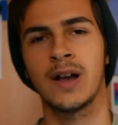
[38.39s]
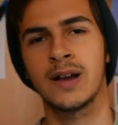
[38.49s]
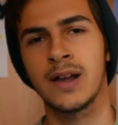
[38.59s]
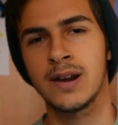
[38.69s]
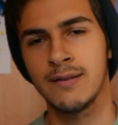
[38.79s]

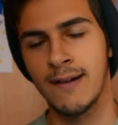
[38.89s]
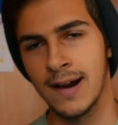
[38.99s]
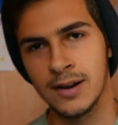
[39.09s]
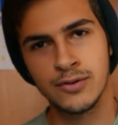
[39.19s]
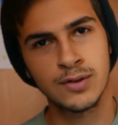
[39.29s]
A
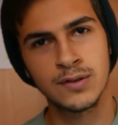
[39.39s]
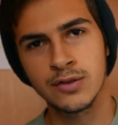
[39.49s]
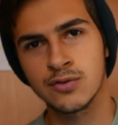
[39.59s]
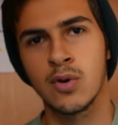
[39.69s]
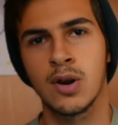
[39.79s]
carnevale sono
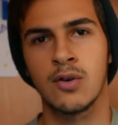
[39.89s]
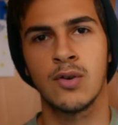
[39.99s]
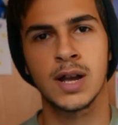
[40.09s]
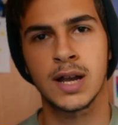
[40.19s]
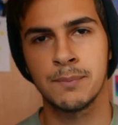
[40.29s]
andato a scuola
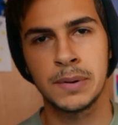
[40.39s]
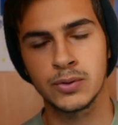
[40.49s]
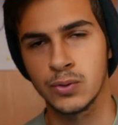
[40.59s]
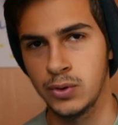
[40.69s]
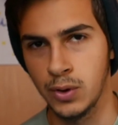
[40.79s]
con
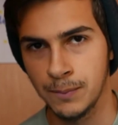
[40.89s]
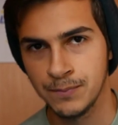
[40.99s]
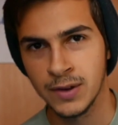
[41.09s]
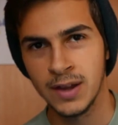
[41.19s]
l'accappatoio.